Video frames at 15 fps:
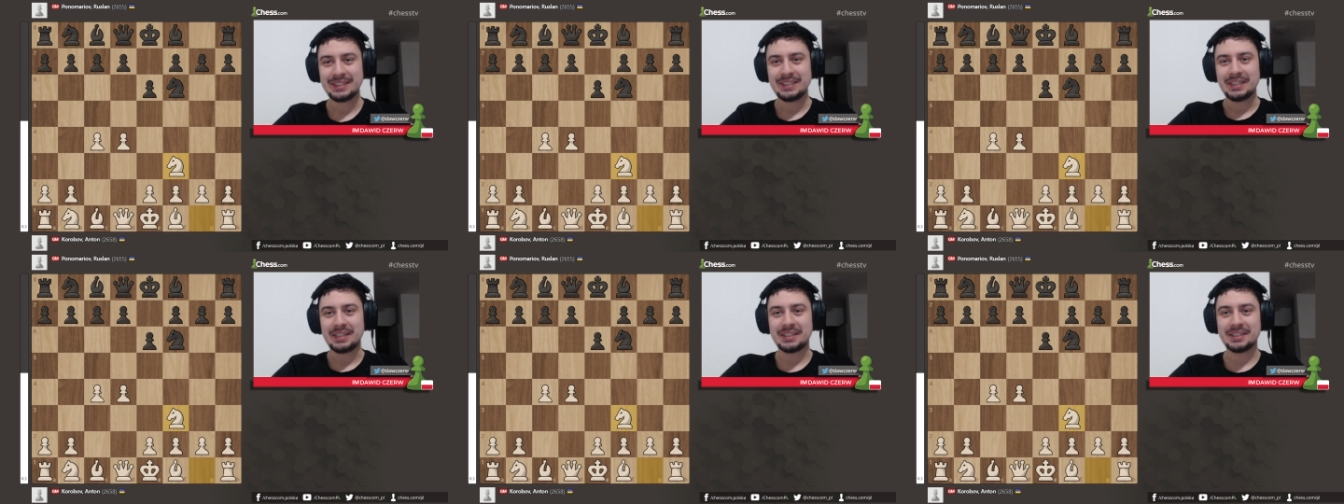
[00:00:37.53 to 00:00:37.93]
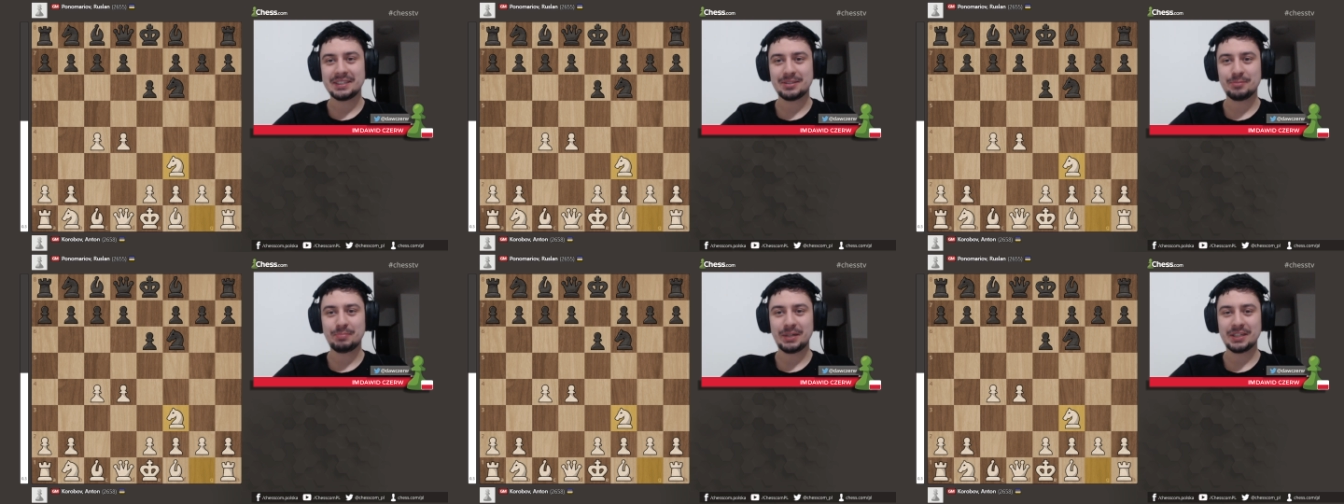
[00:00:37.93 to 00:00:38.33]

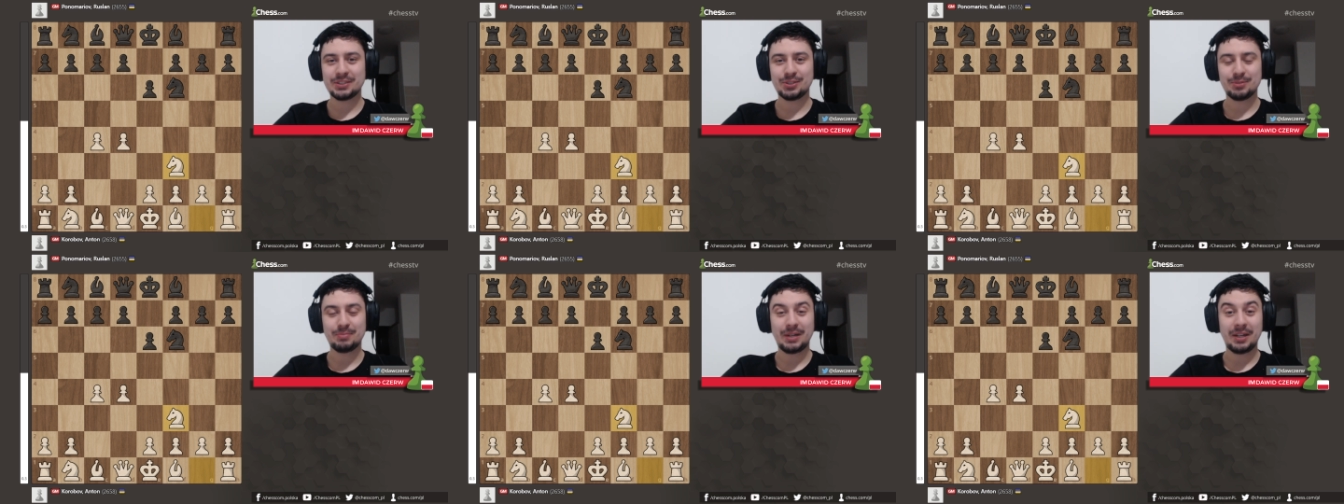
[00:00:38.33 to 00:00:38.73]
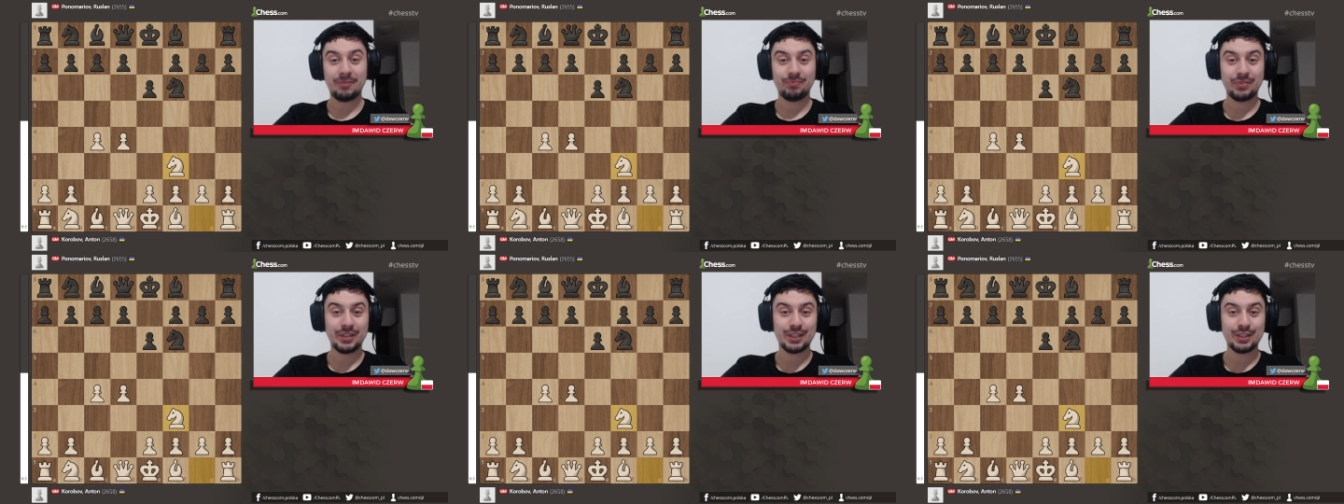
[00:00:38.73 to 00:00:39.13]
E, bardzo ma e,
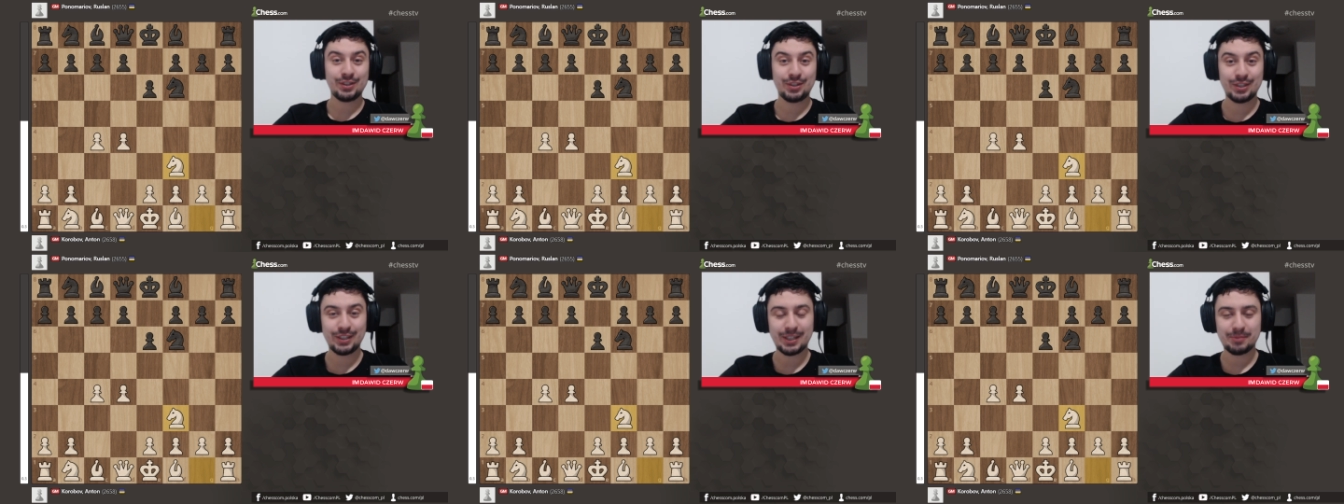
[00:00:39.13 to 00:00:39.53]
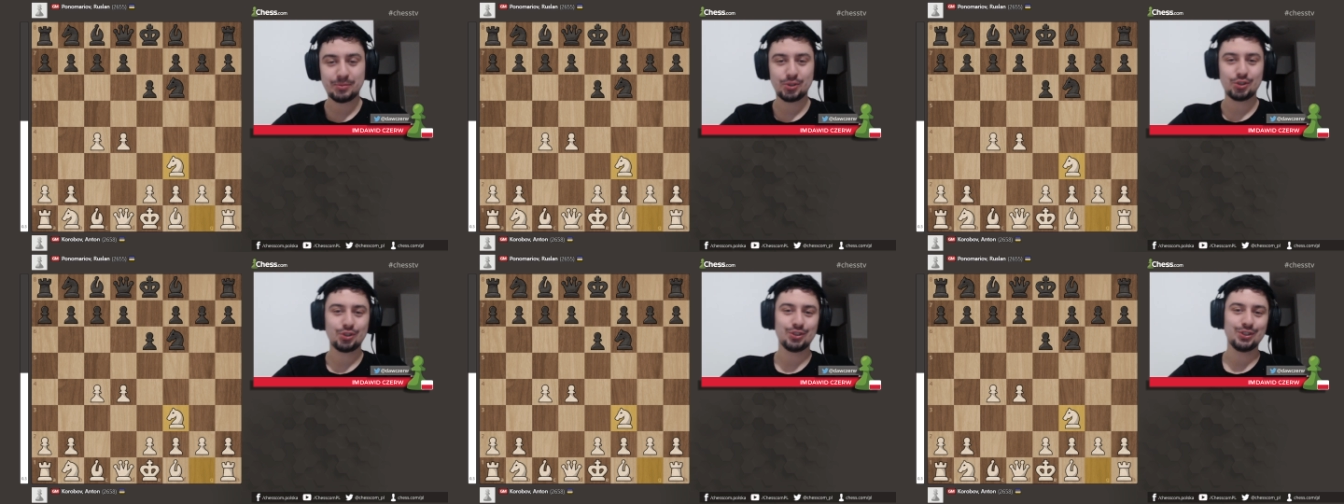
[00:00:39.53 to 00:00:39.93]

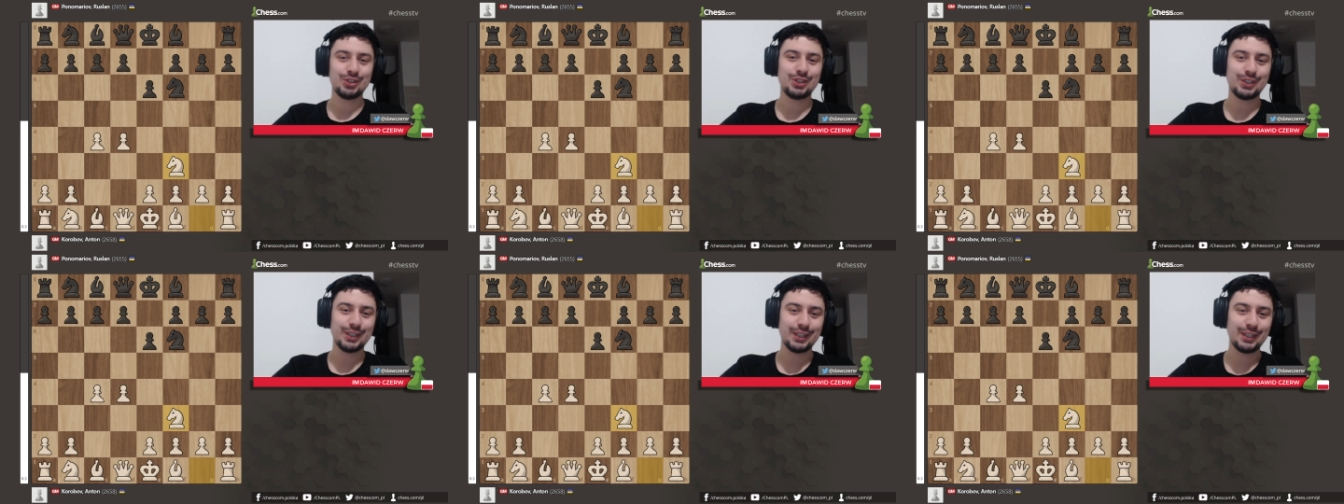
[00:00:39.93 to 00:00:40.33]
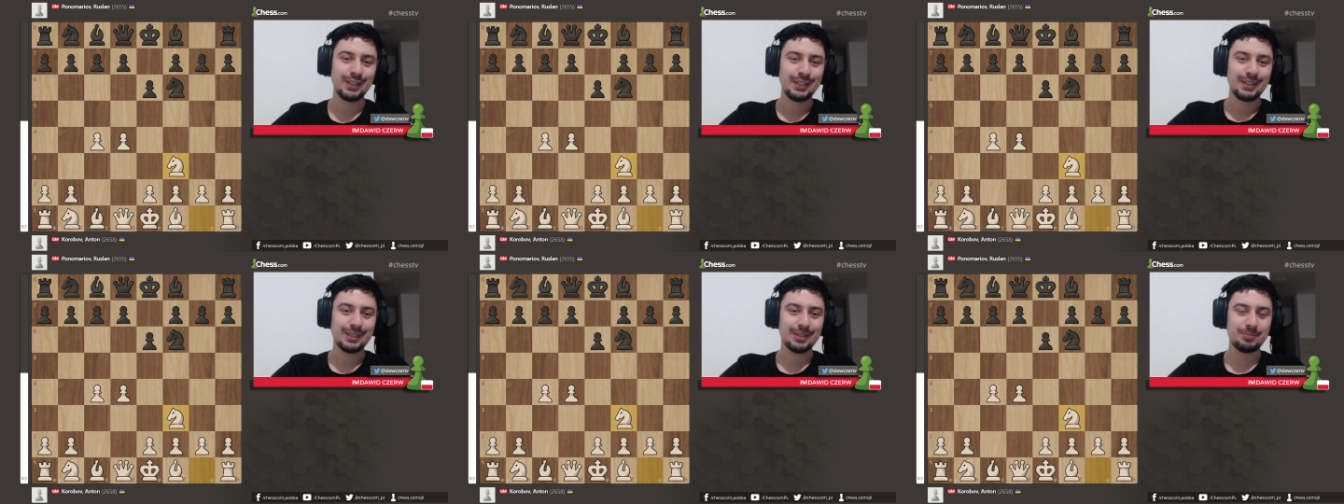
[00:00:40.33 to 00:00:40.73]
dynamiczny styl,
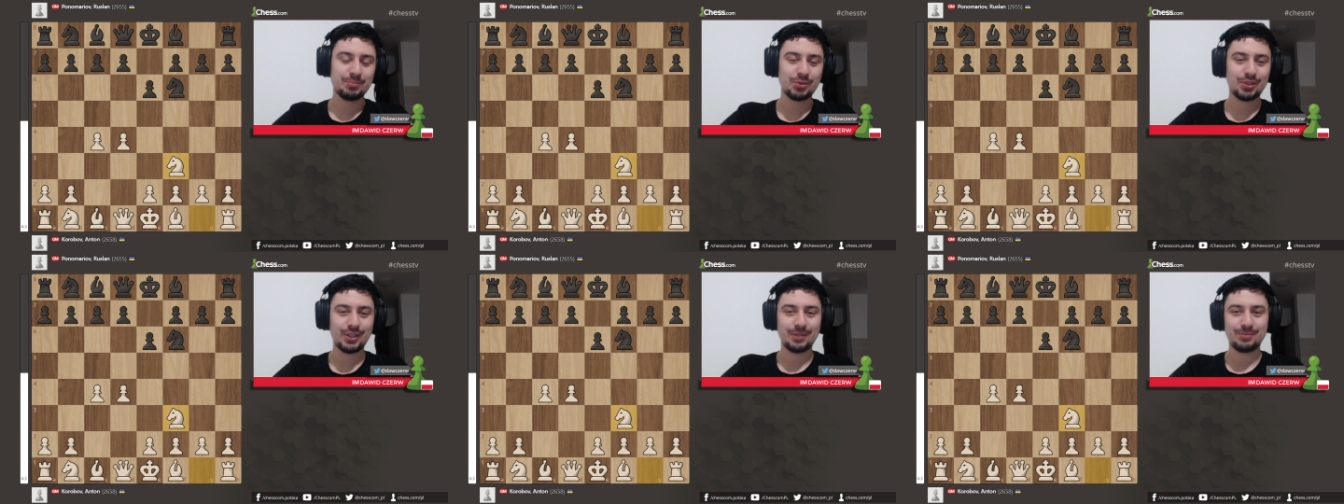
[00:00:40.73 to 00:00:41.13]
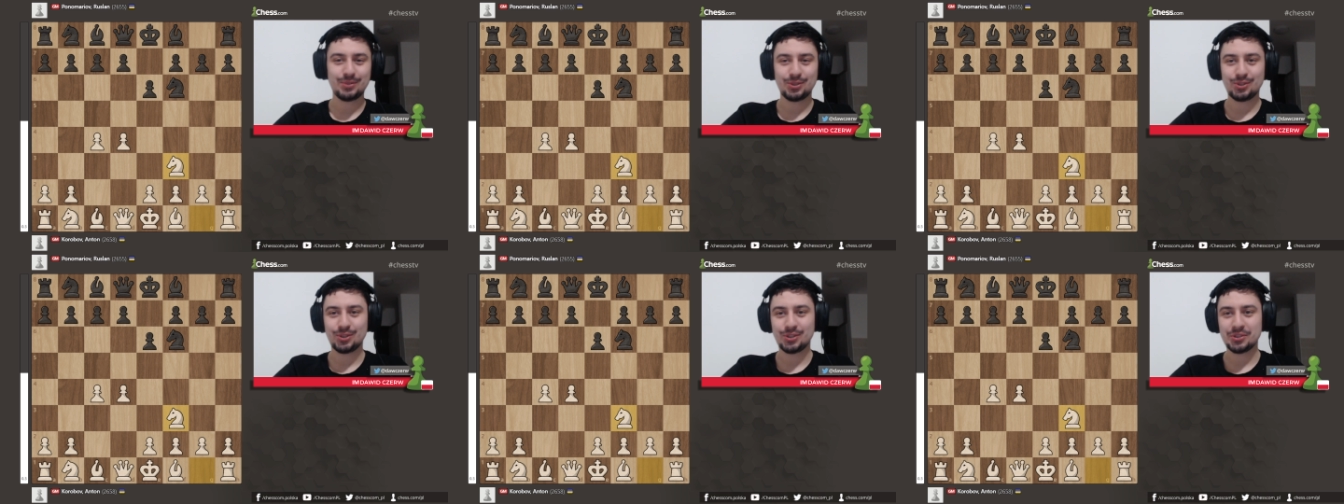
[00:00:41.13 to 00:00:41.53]
e,
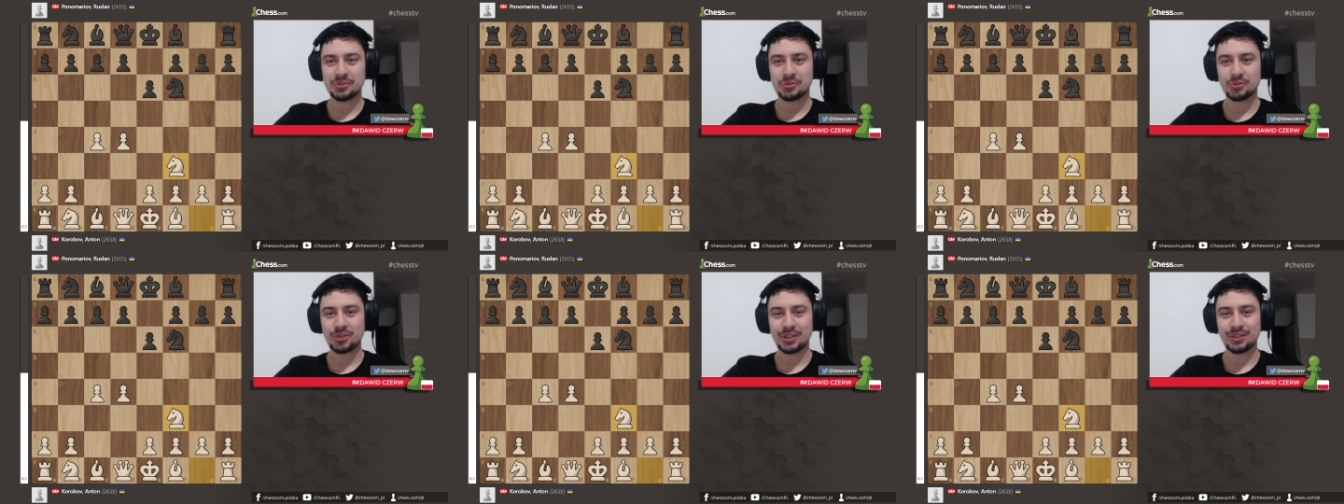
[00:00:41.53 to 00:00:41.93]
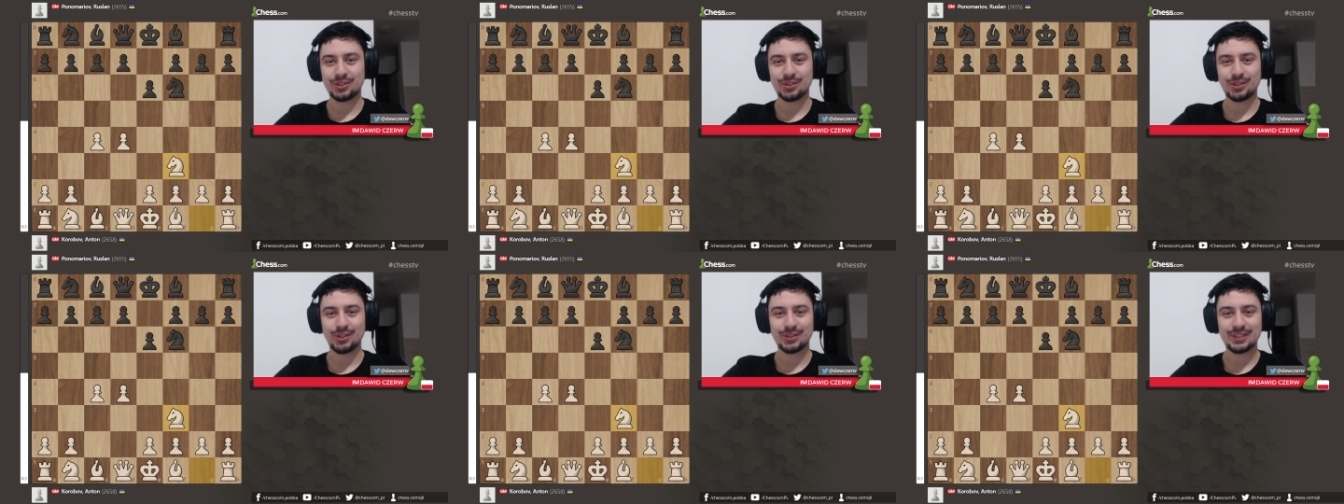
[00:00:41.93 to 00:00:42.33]
przyjemnie się jego szachy
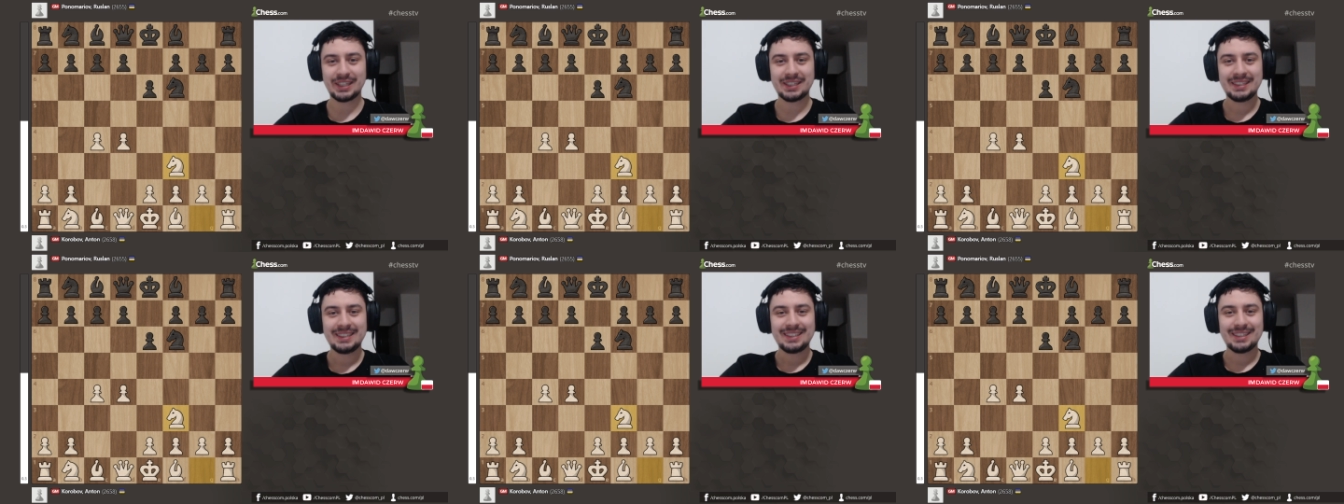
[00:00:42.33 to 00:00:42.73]
ogląda.